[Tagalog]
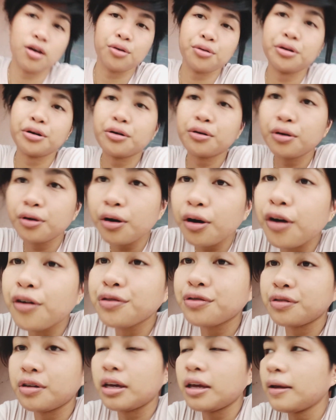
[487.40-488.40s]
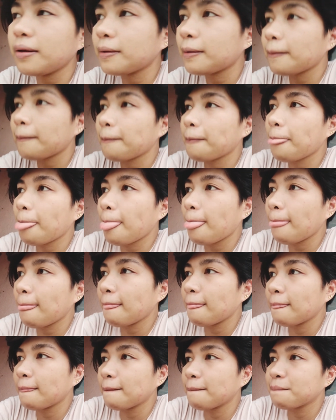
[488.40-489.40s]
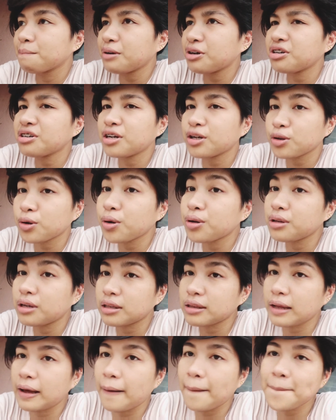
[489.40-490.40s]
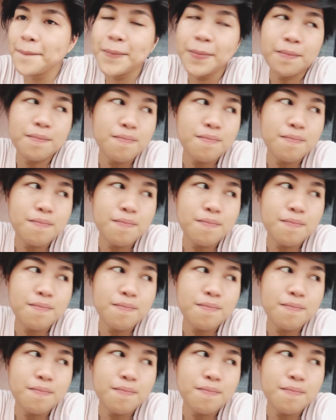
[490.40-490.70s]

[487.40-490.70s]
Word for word: ako nagko-coffee pero not all the time.